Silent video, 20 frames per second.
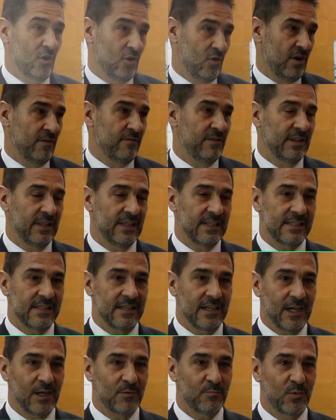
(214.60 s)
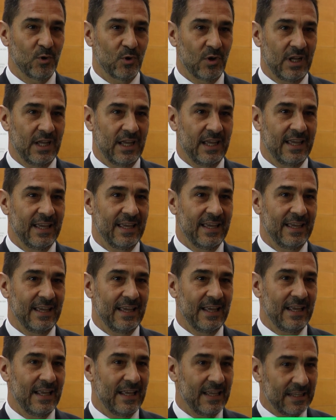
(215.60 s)
creo que fantástica, porque
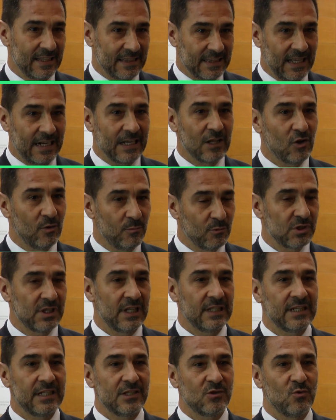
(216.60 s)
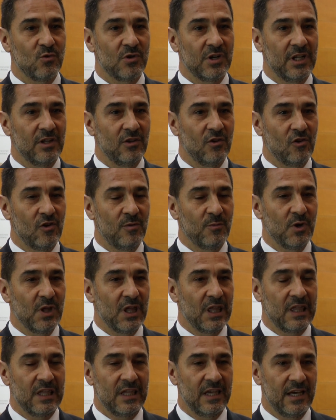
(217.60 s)
eh, tal y como está transcurriendo, como
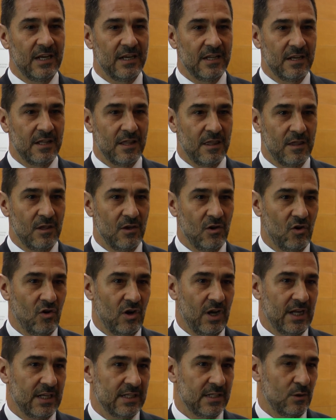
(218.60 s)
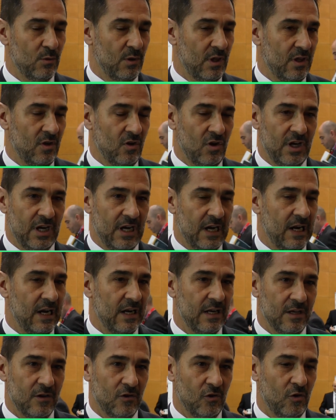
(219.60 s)
decía al inicio, la situación
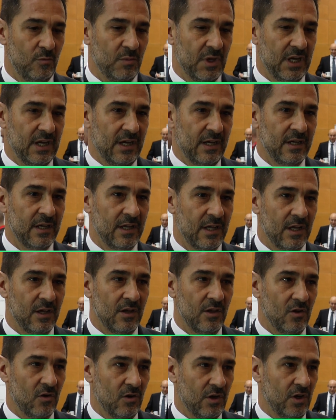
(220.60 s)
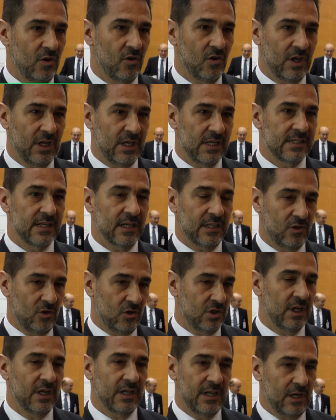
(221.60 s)
general económica, yo creo que el
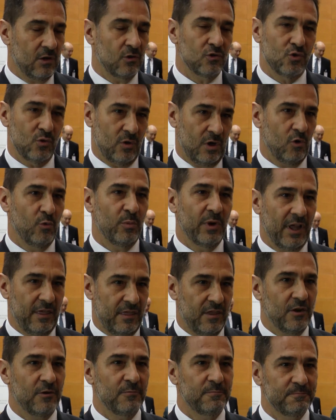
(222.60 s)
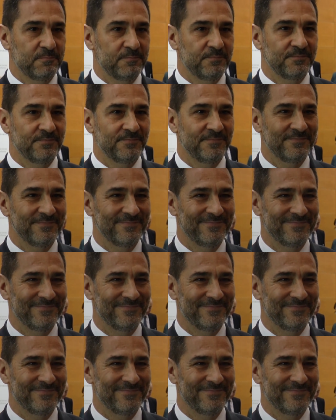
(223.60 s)
sector seguirá con su recuperación.